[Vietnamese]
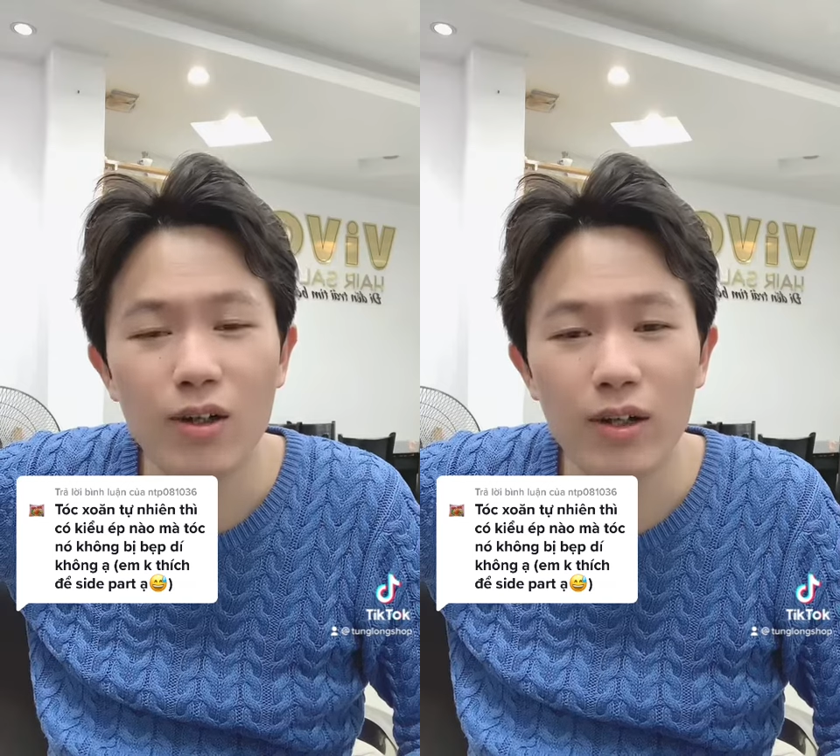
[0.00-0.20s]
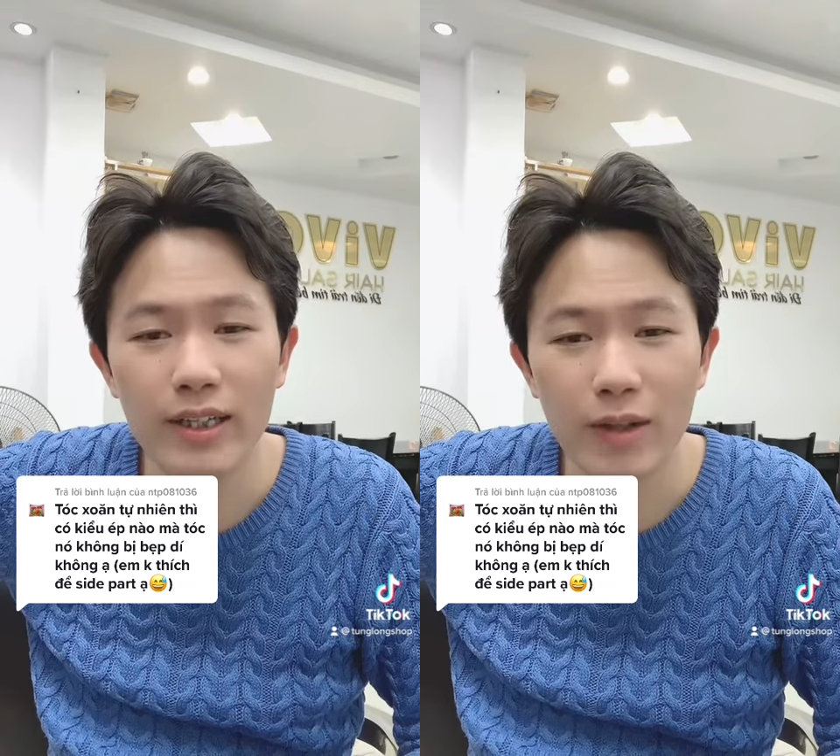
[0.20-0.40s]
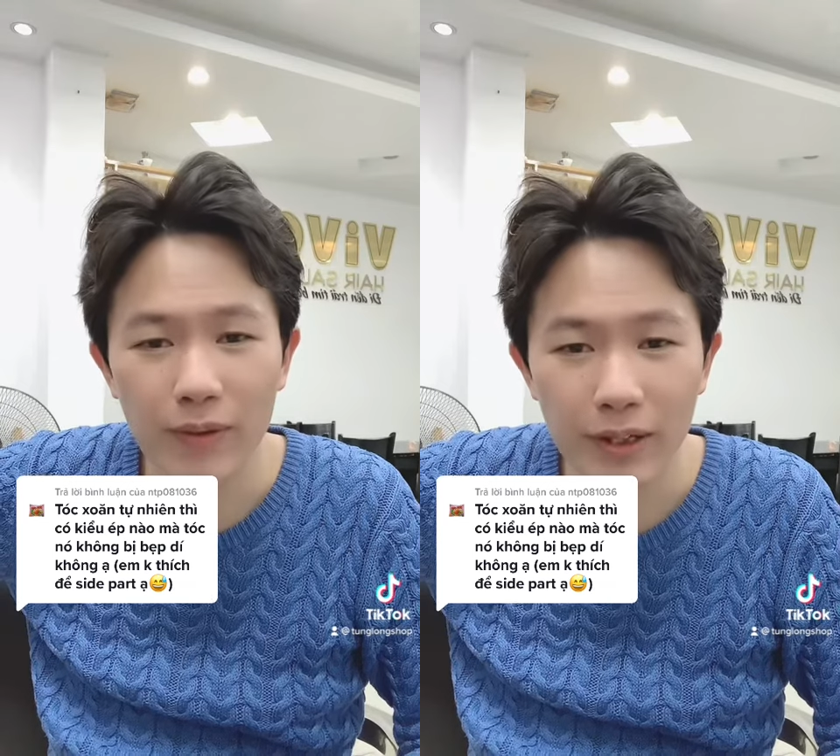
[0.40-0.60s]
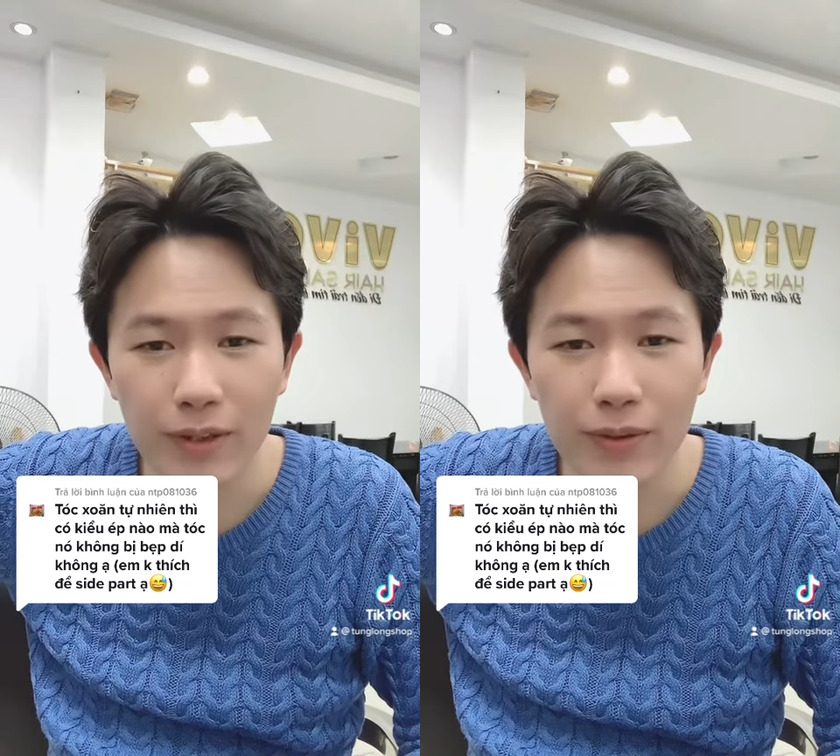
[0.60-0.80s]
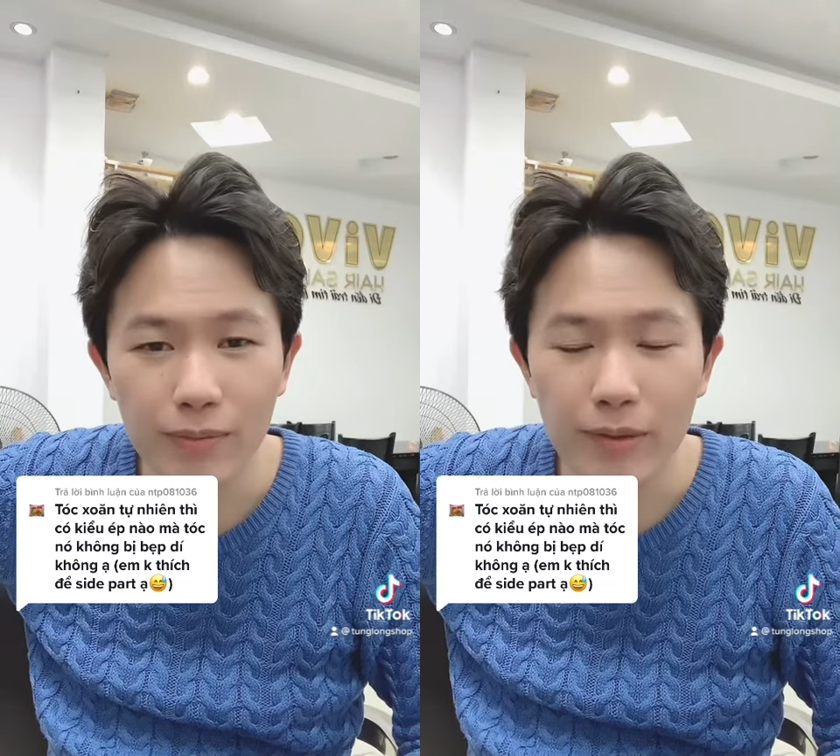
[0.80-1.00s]
khó để tạo
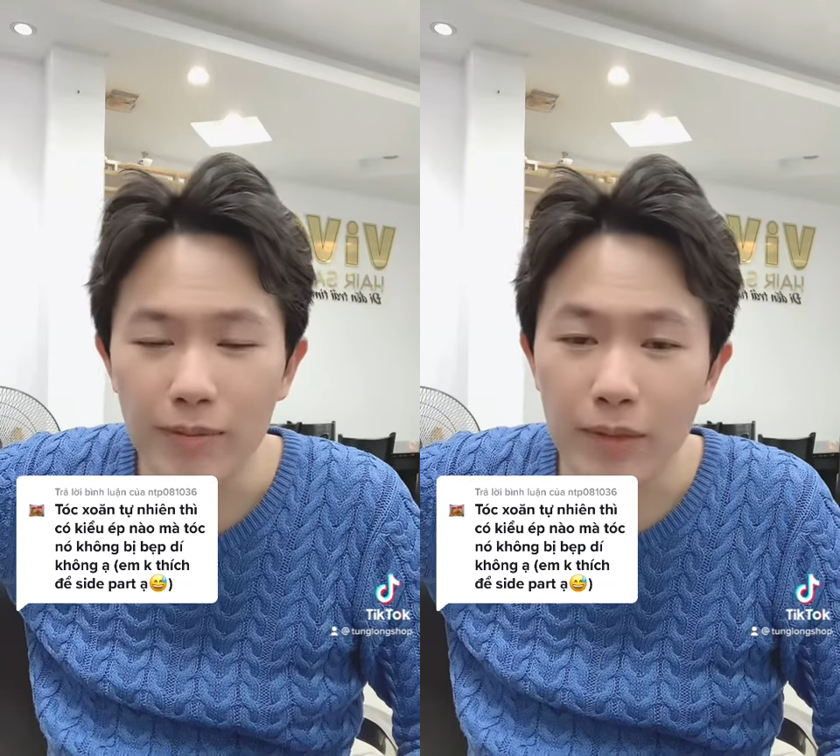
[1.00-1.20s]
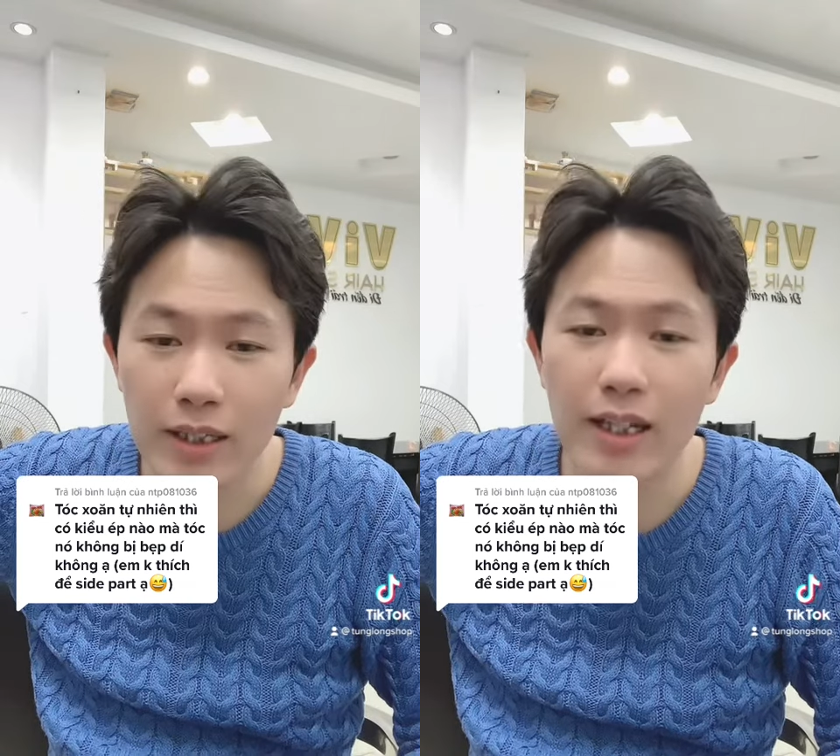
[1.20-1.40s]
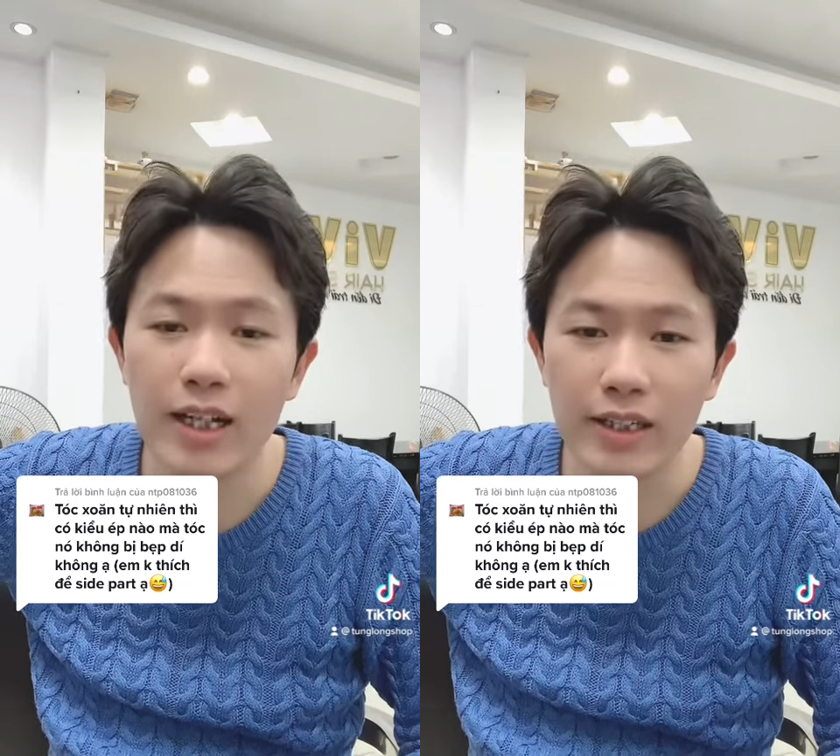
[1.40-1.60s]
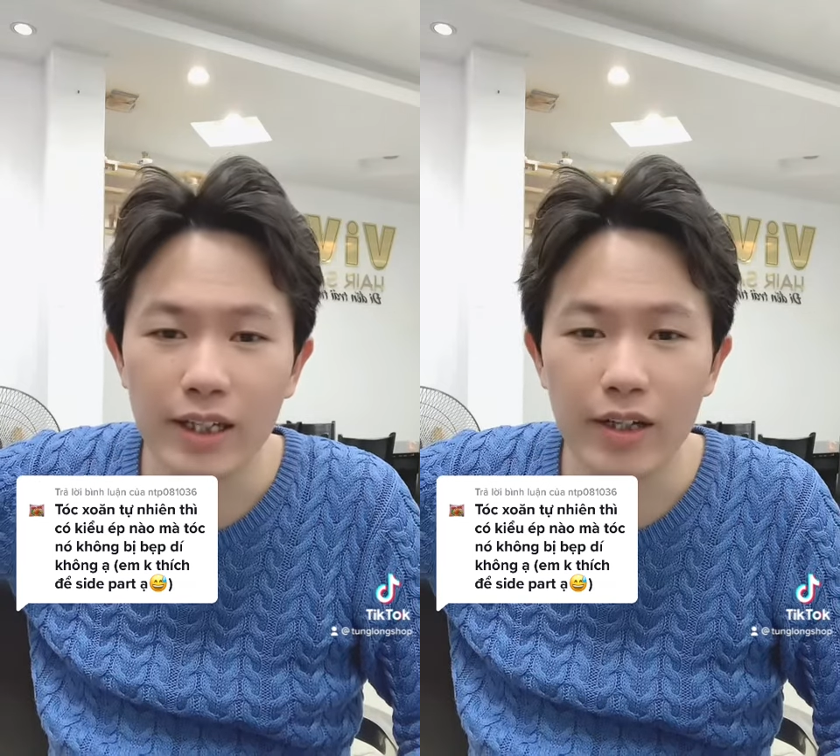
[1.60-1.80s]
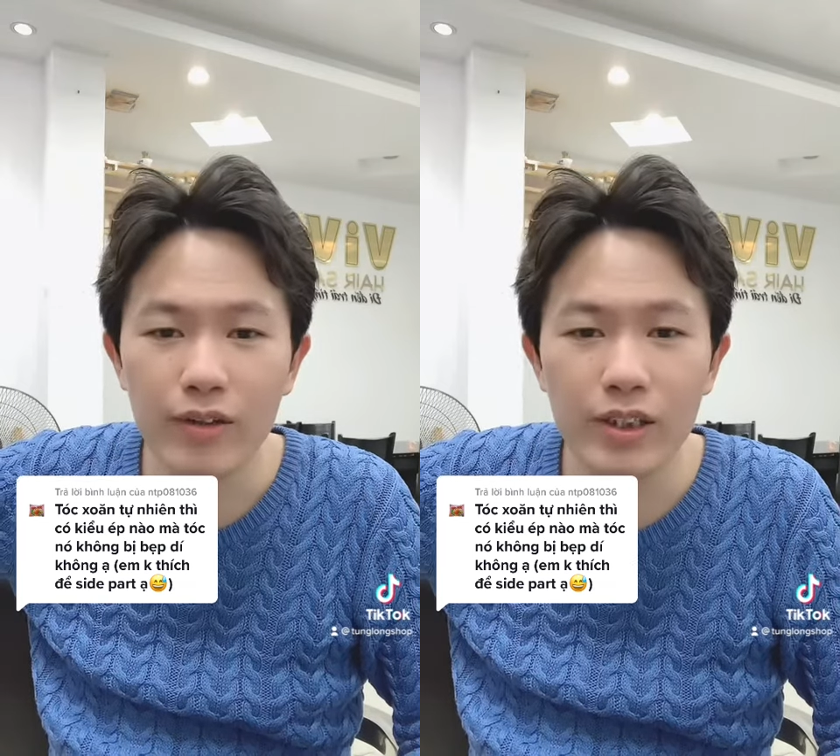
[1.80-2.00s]
kiểu mình biết rằng
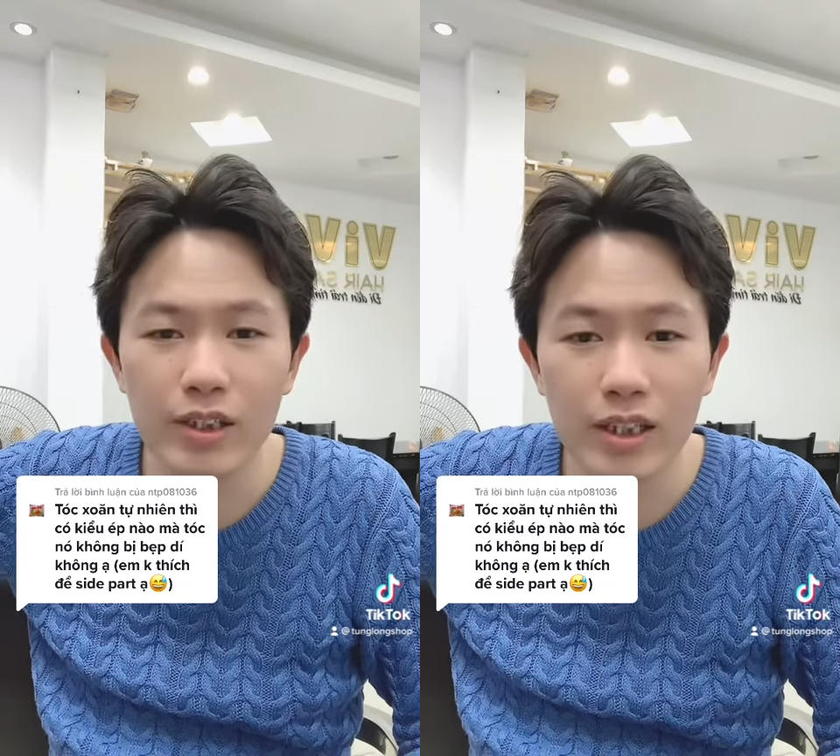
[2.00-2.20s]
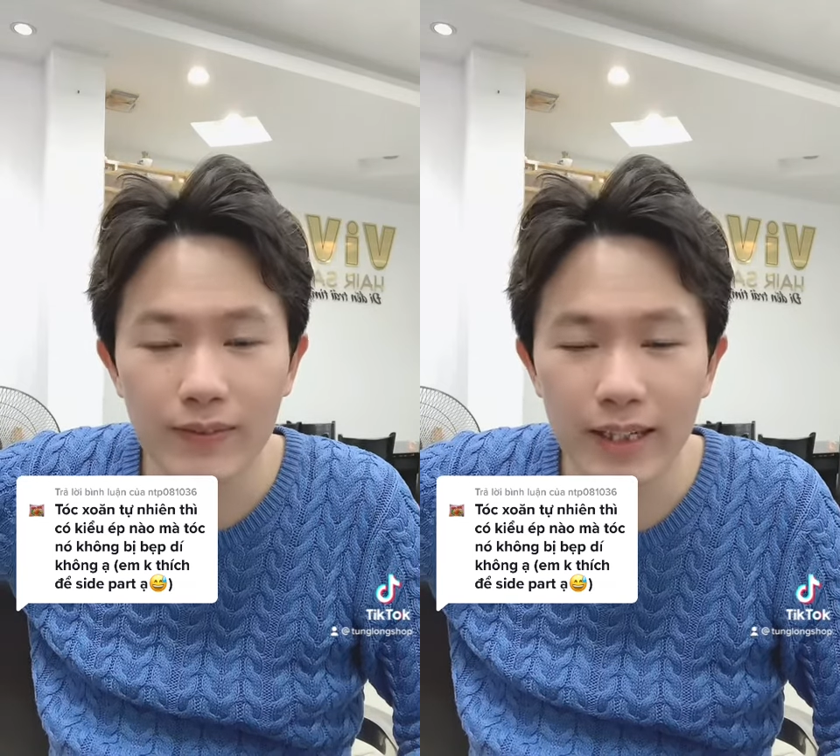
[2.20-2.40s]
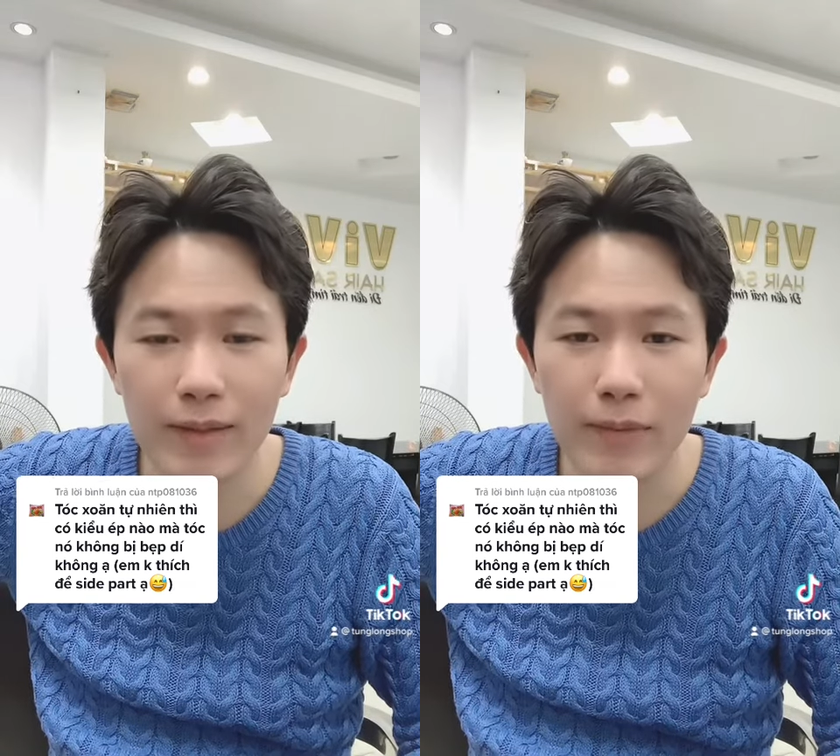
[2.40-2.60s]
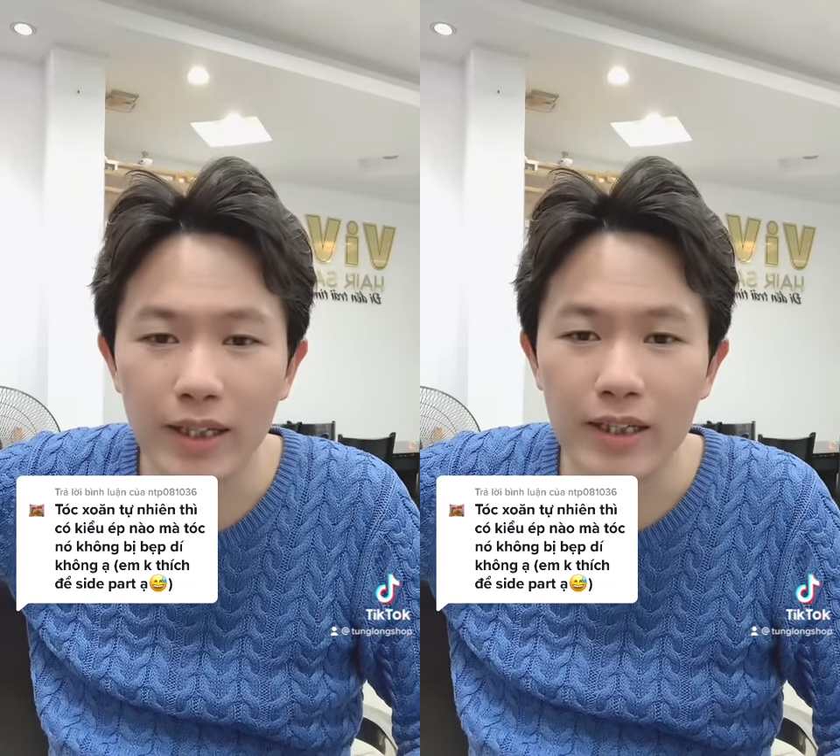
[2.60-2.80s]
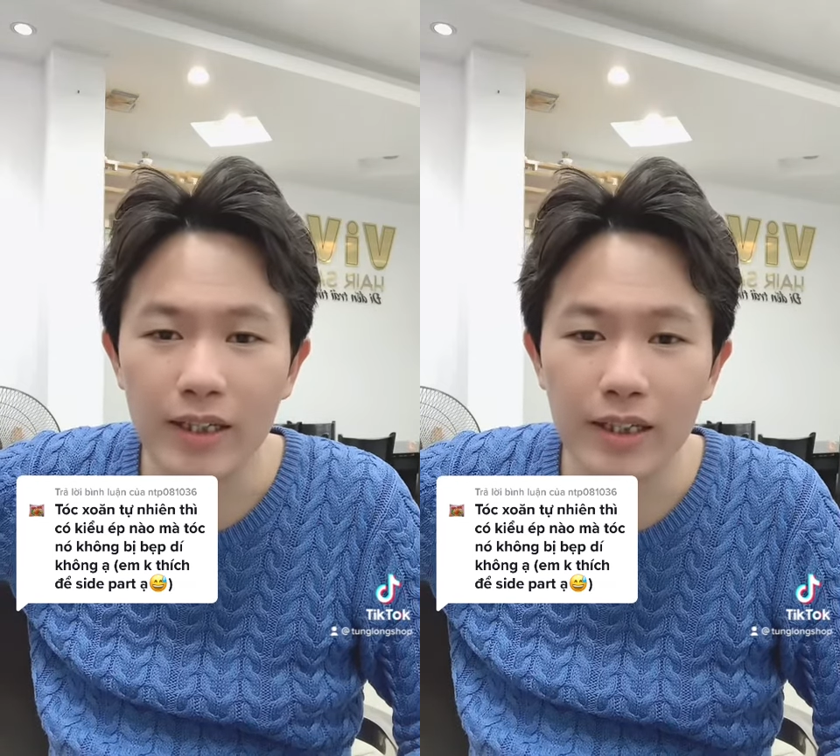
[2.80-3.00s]
nếu như rơi vào tay
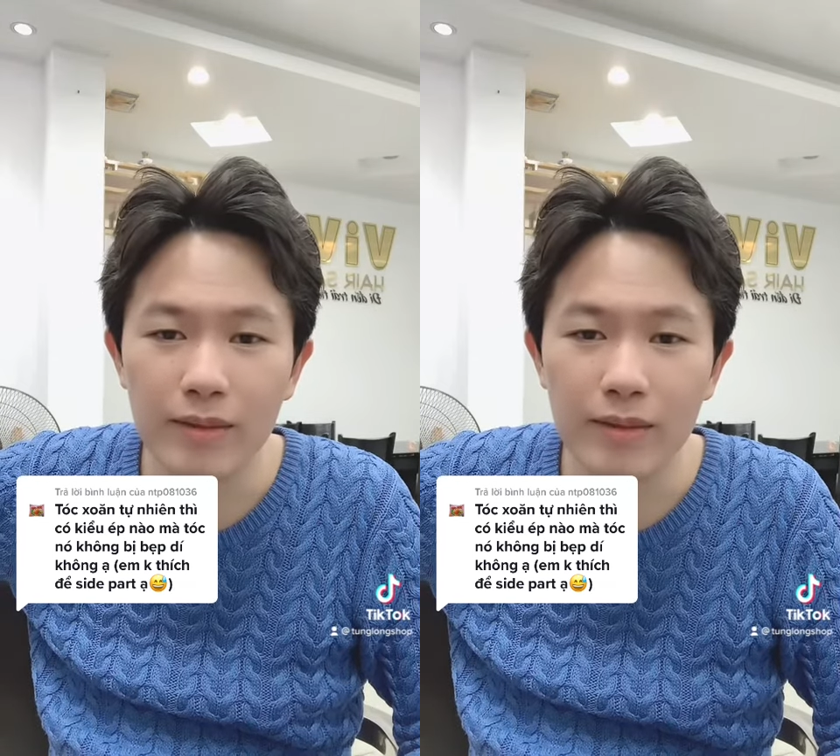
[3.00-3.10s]
mình